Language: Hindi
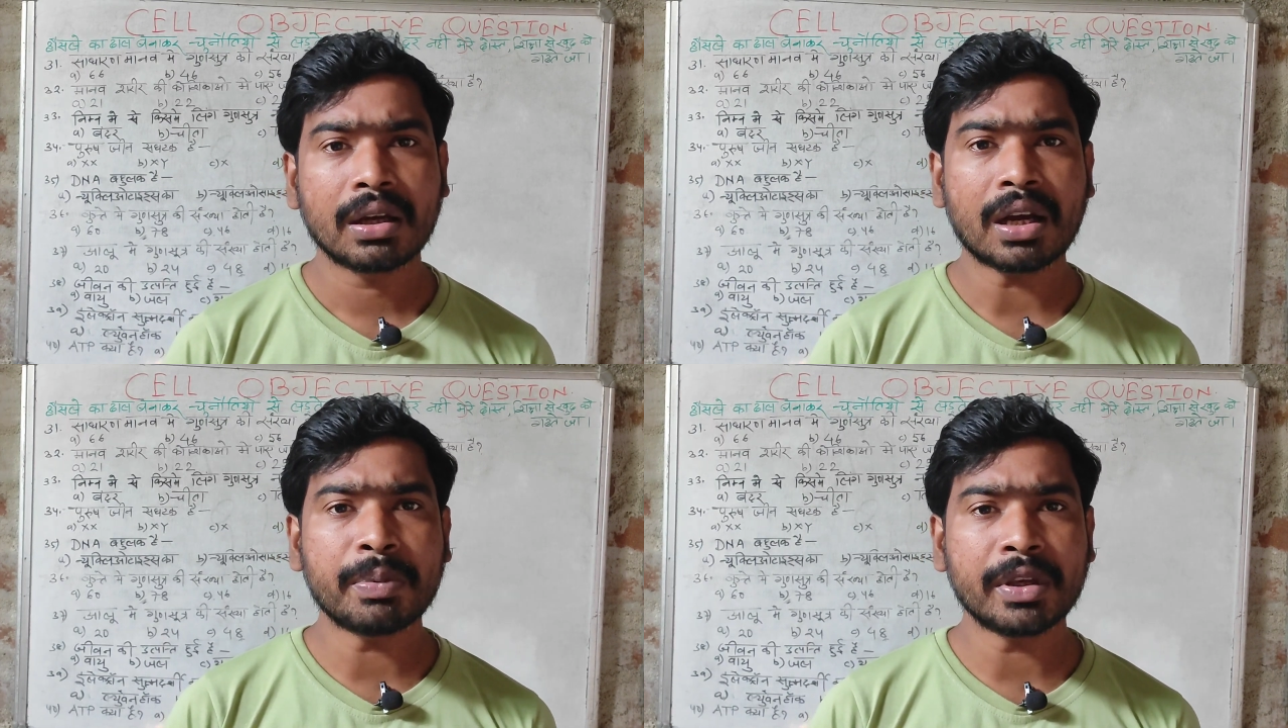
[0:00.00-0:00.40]

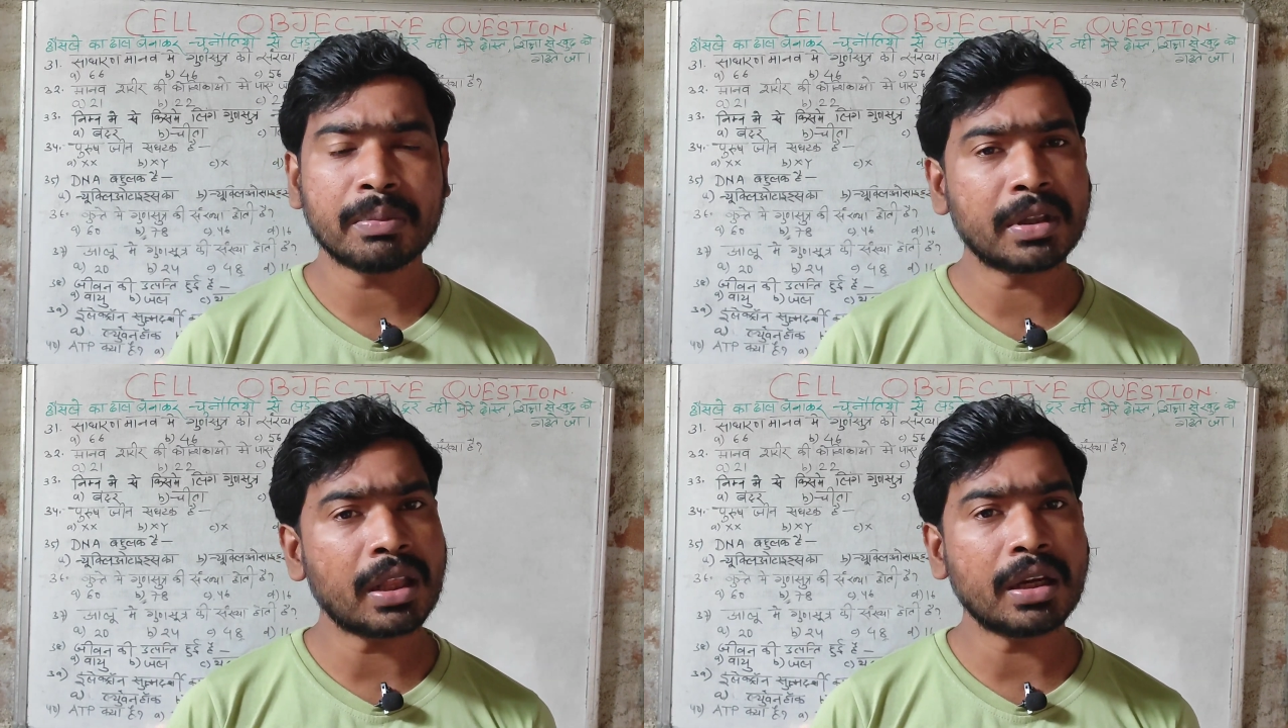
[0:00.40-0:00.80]
काफ़ी
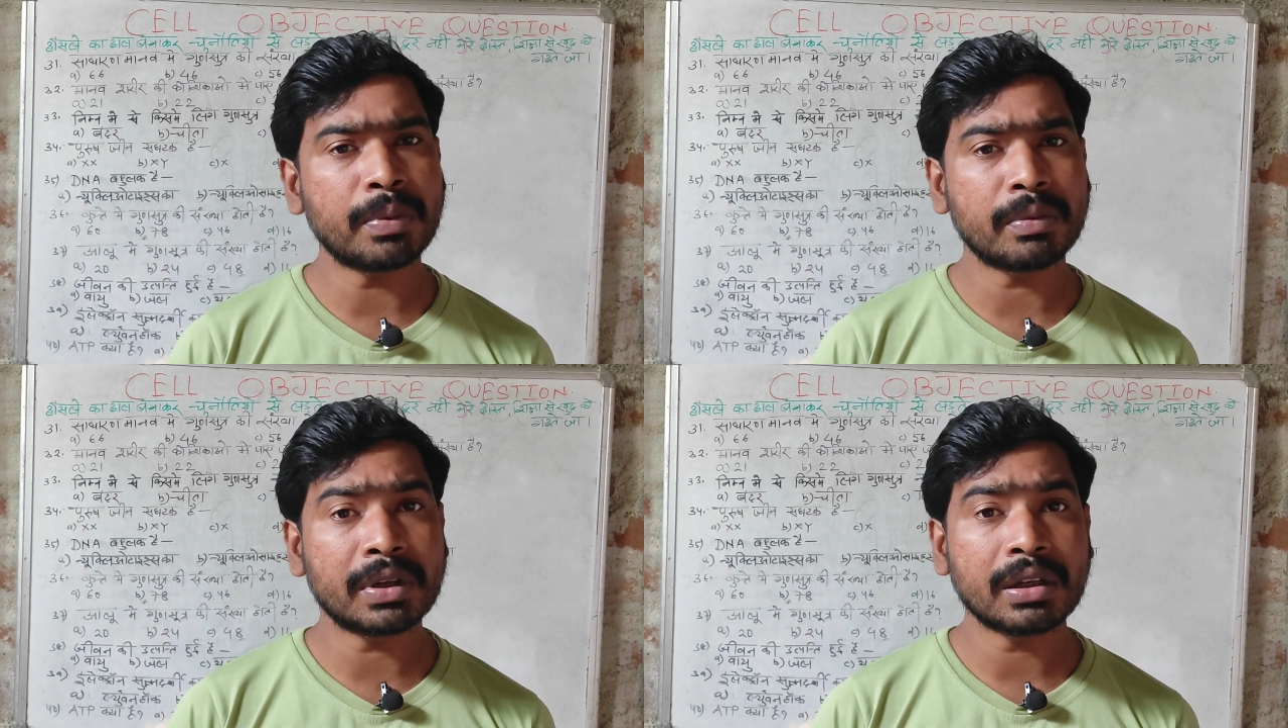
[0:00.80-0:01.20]
ईमानदारी
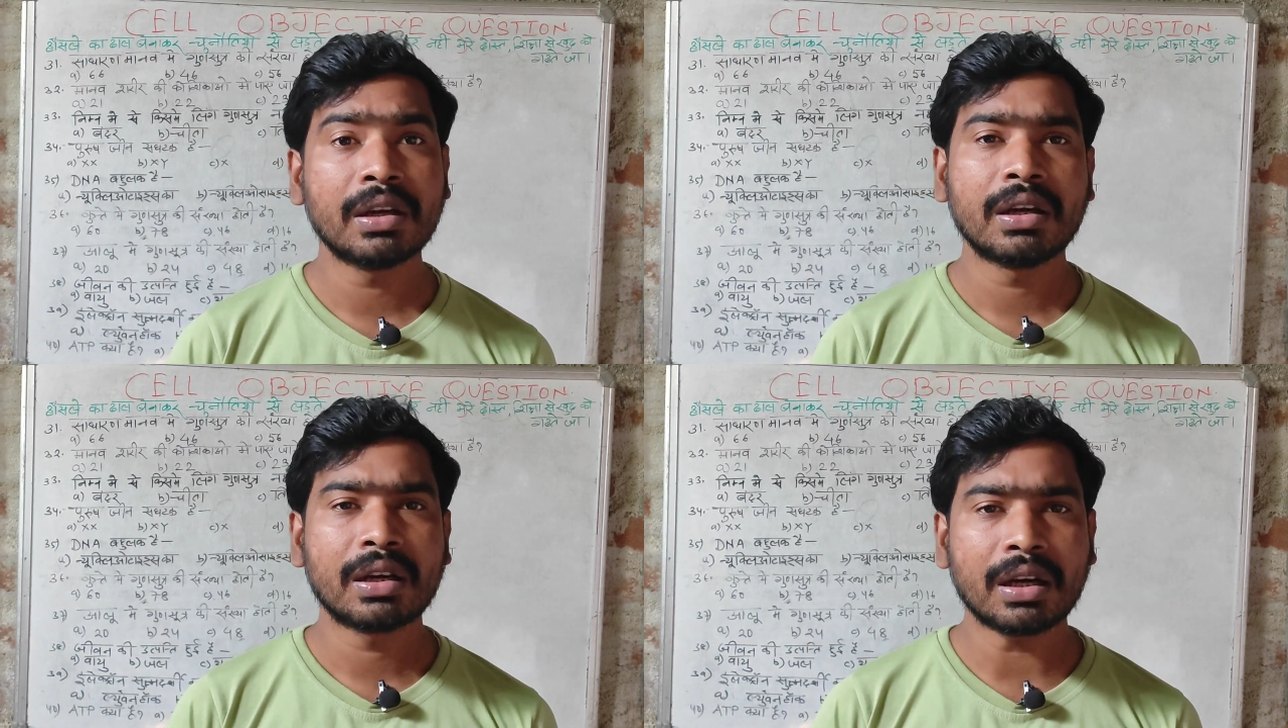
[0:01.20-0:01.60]
पूर्वक
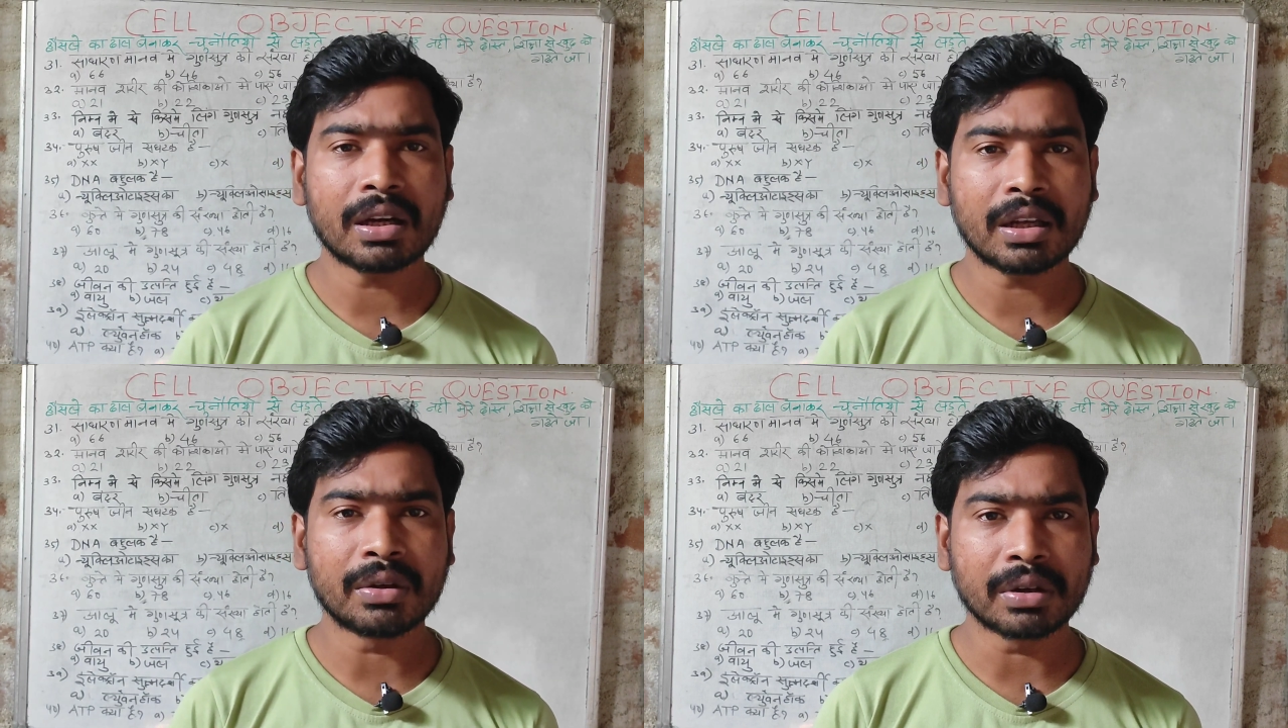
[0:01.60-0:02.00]

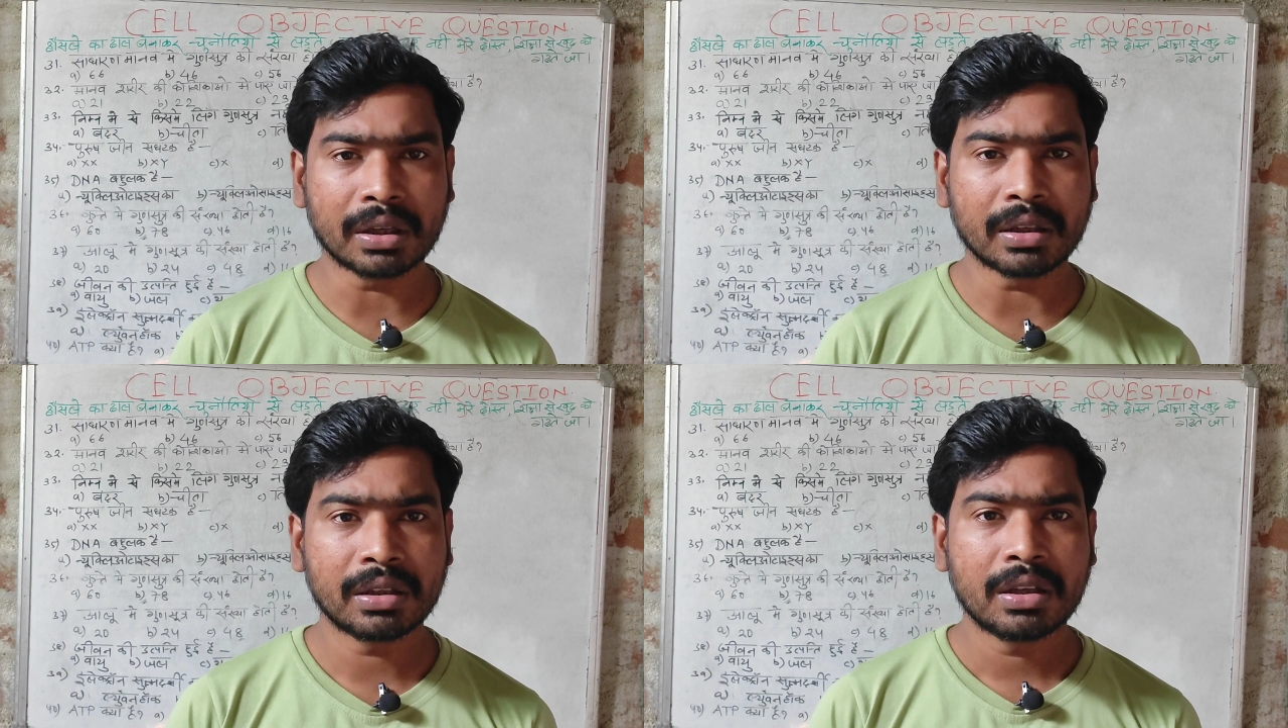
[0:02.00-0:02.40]
कर रहे होंगे